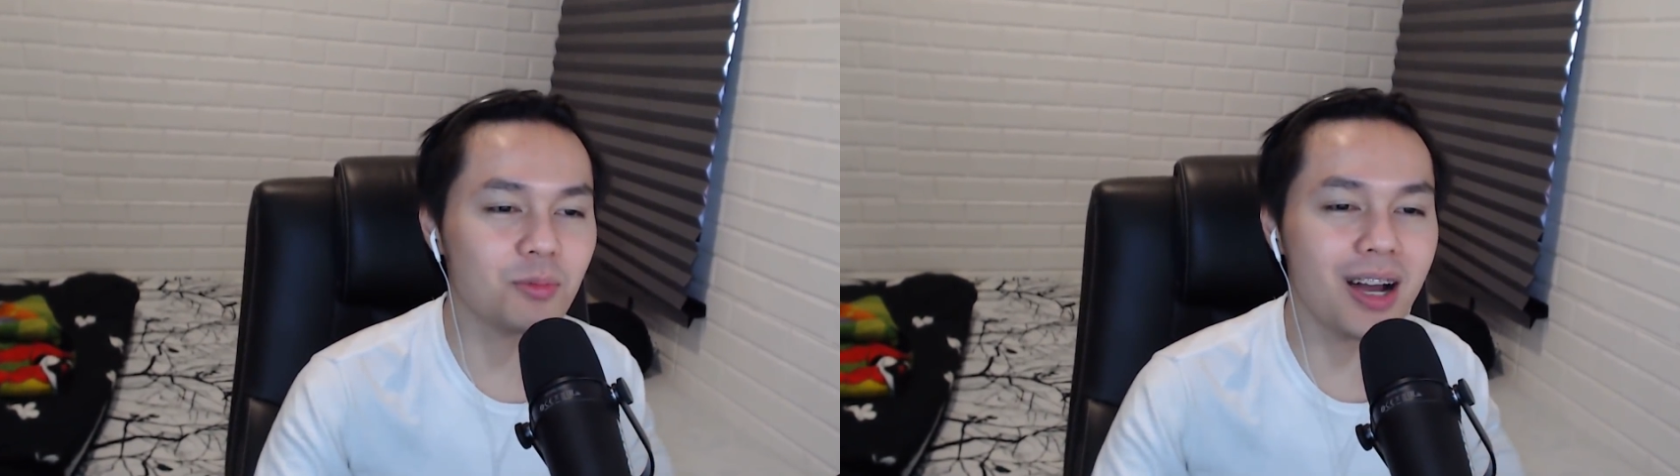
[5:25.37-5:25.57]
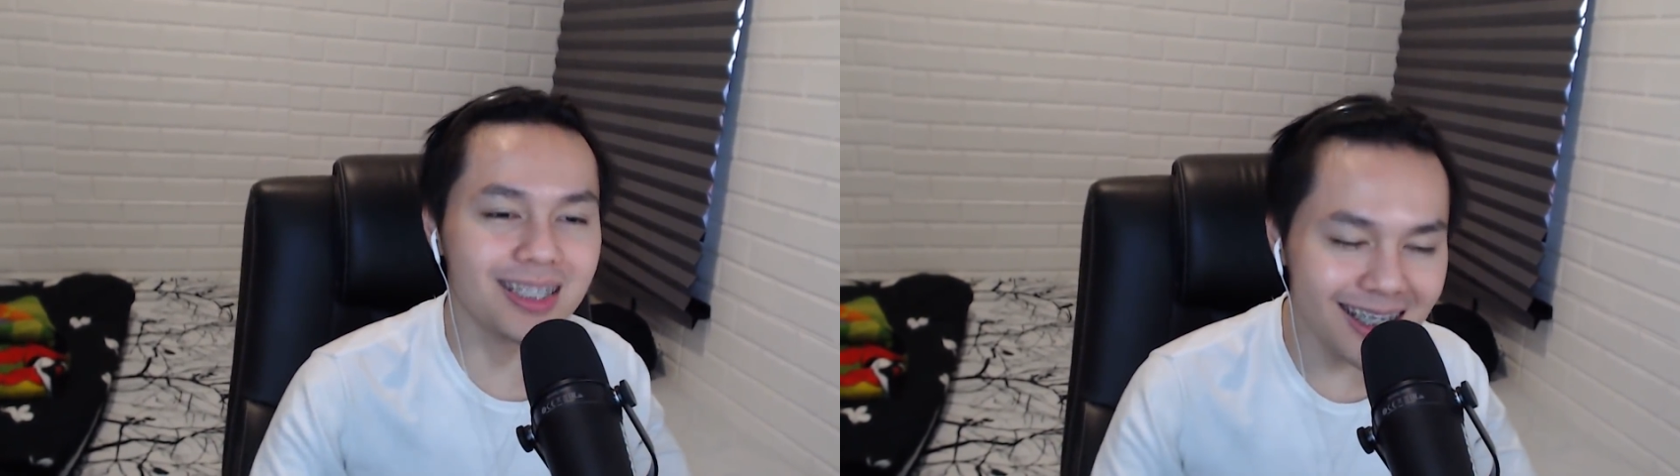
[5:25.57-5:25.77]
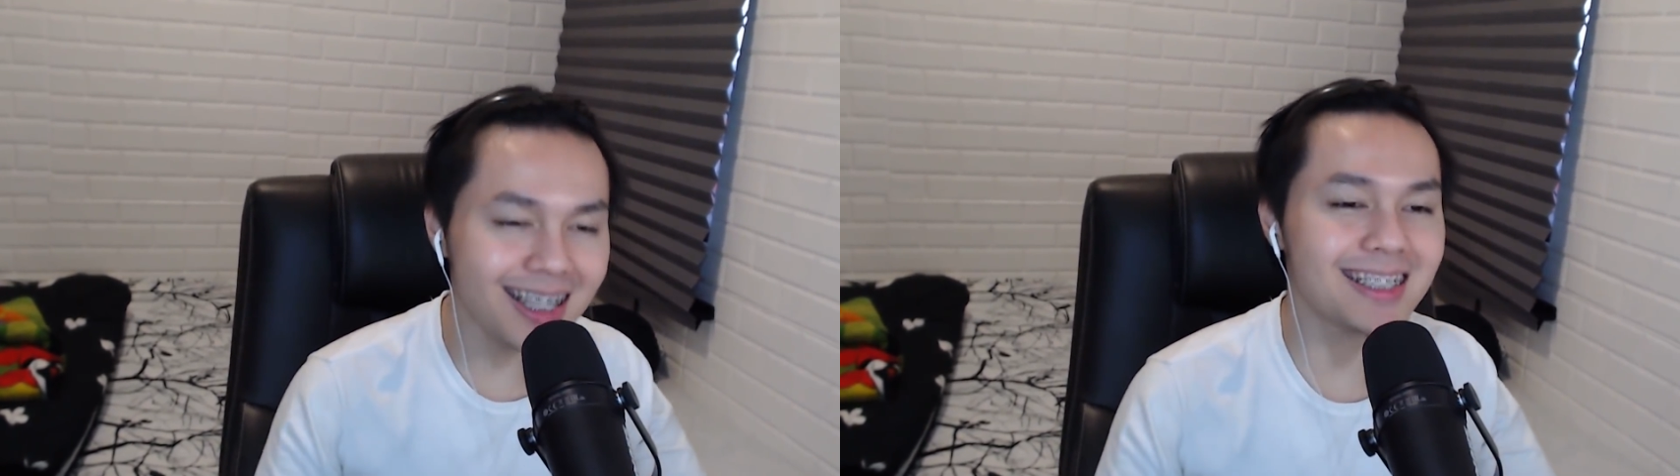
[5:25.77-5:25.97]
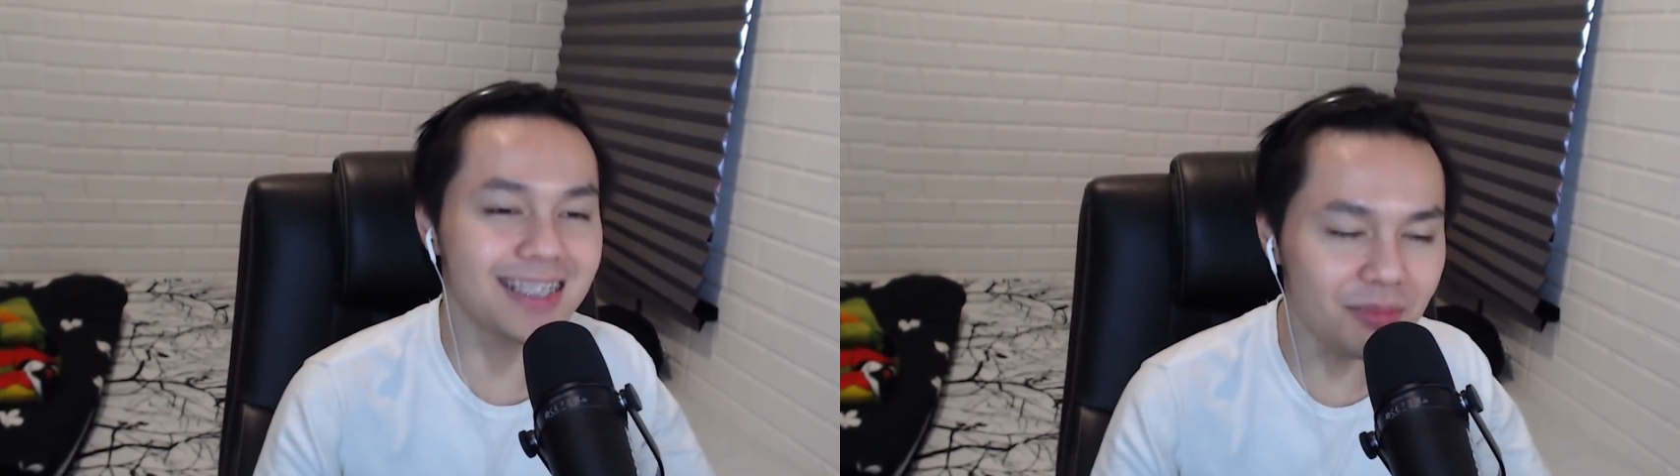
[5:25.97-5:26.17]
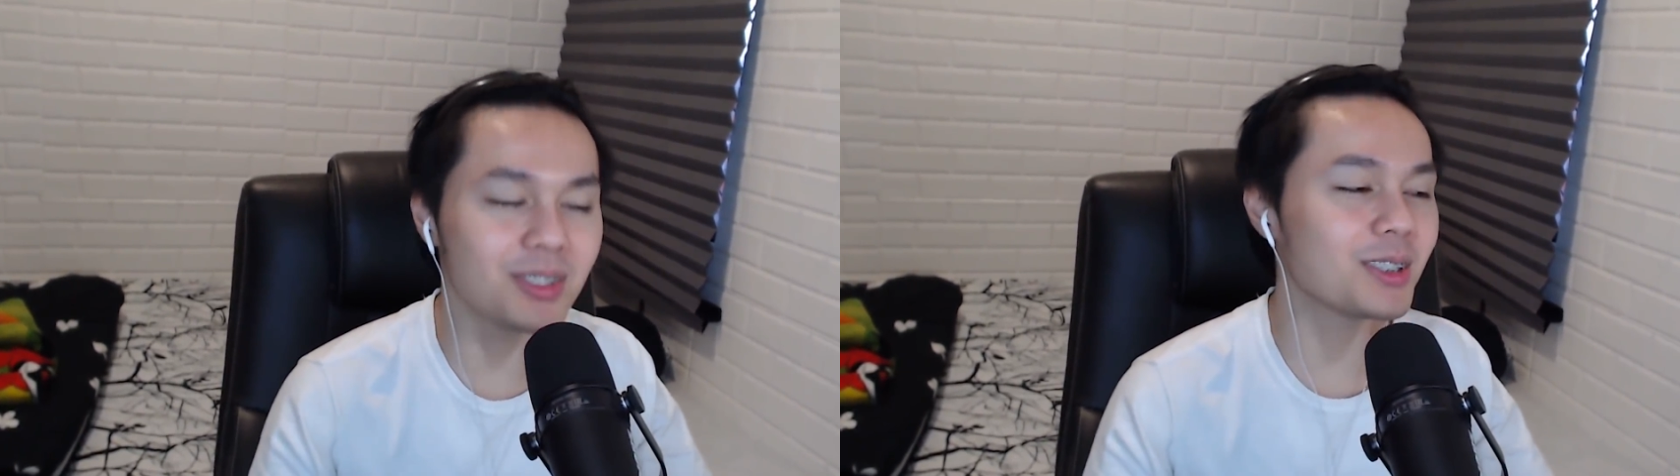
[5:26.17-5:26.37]
bang
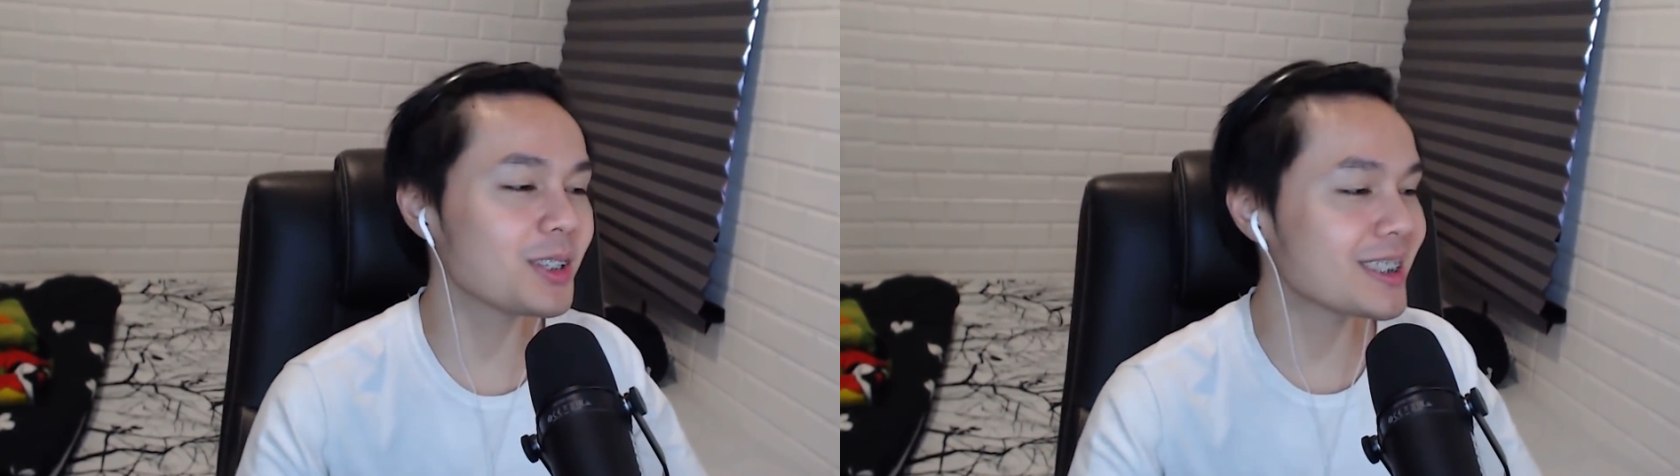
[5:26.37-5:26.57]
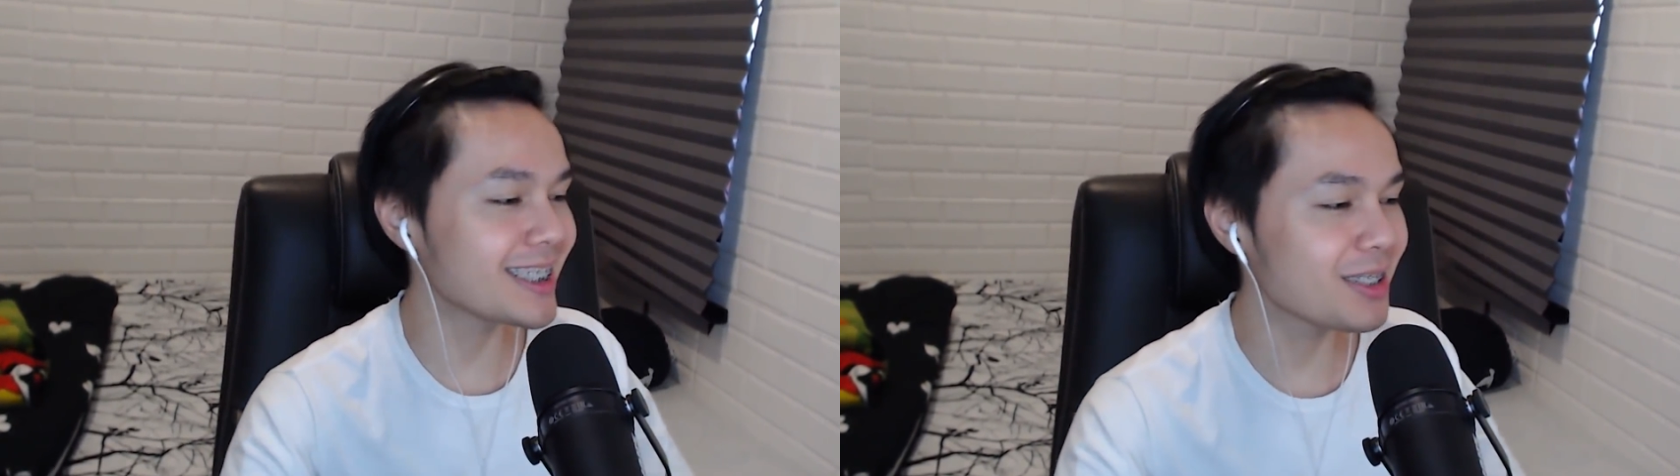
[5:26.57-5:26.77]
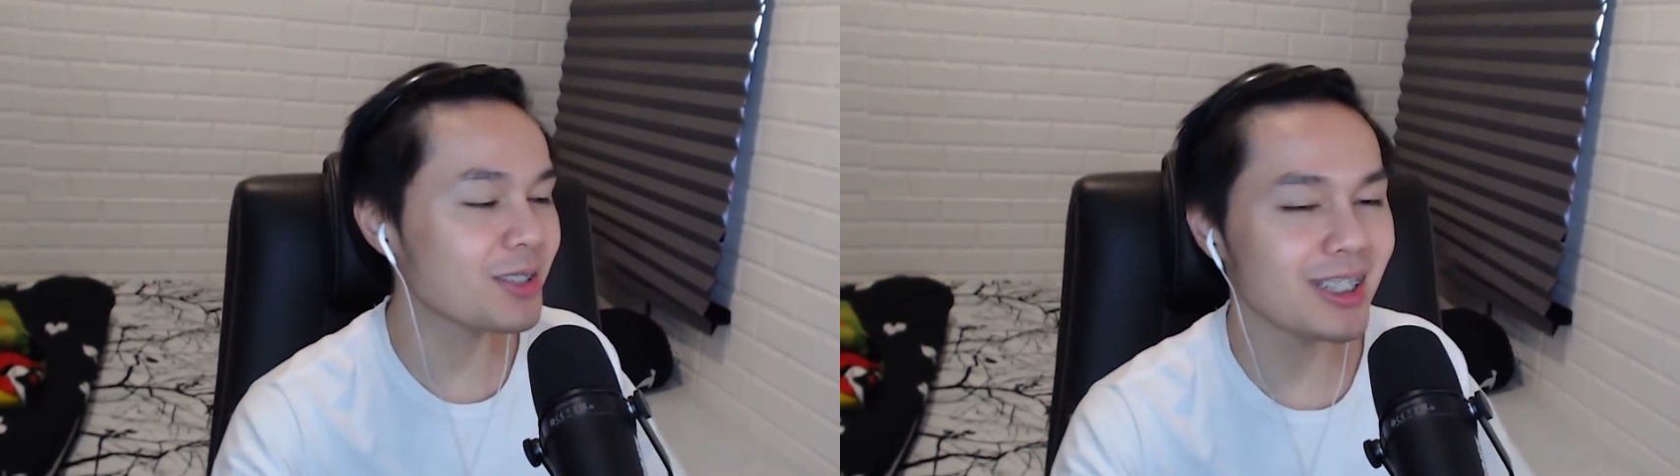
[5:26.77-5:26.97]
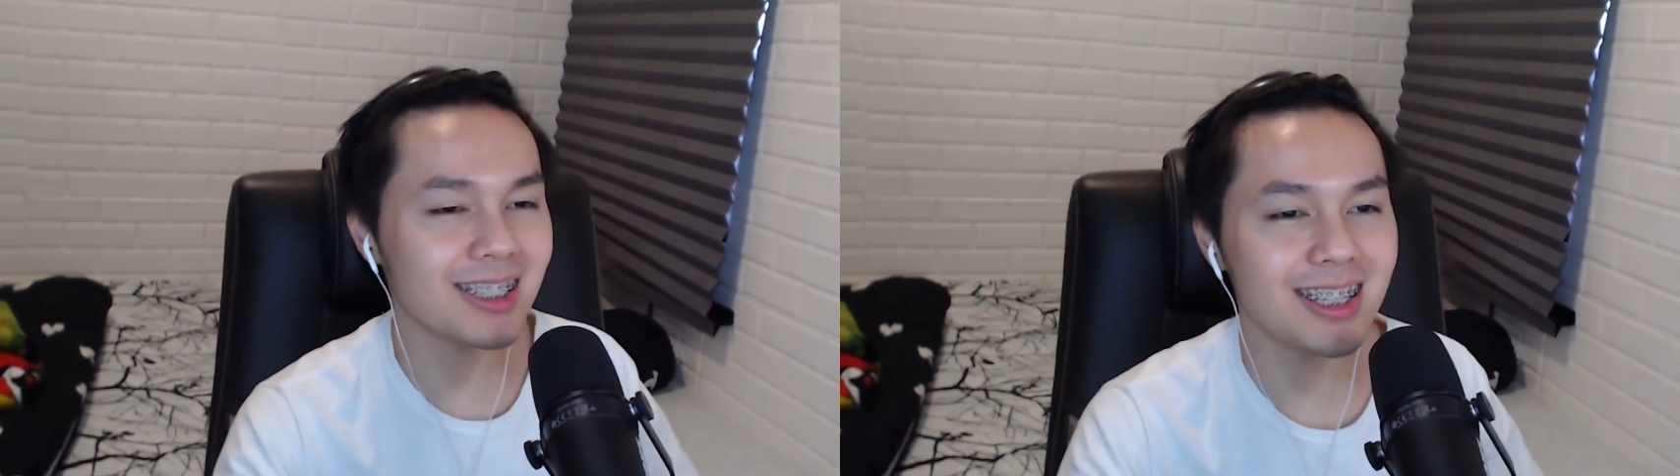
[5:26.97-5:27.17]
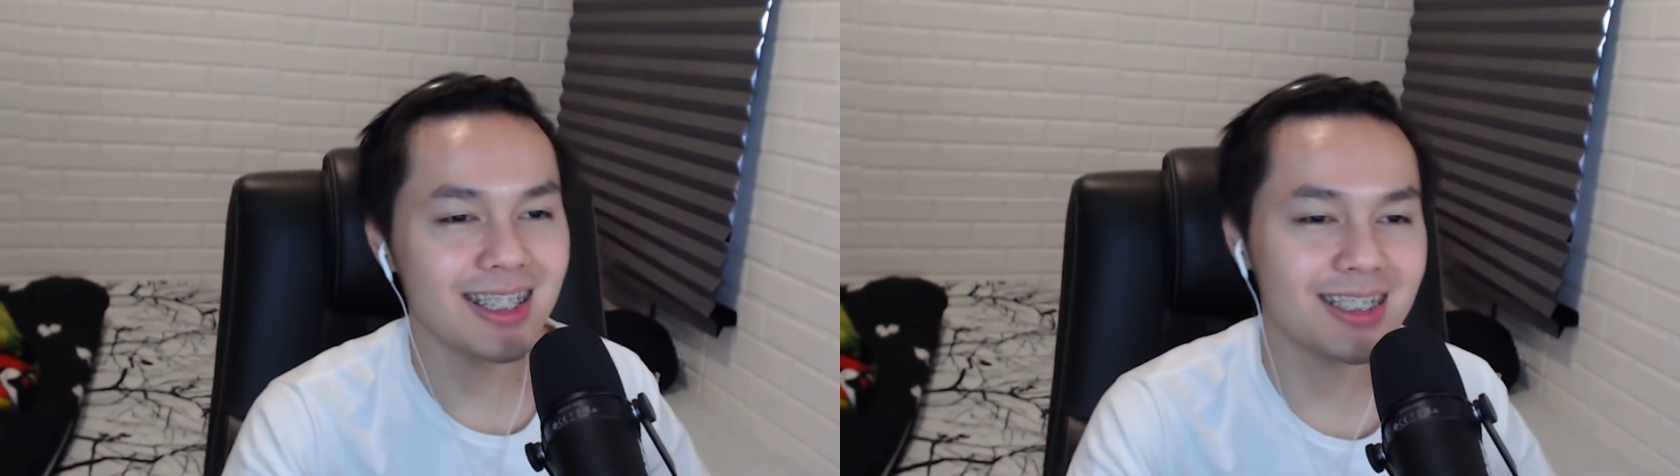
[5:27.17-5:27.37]
kesel gue ngeliatnya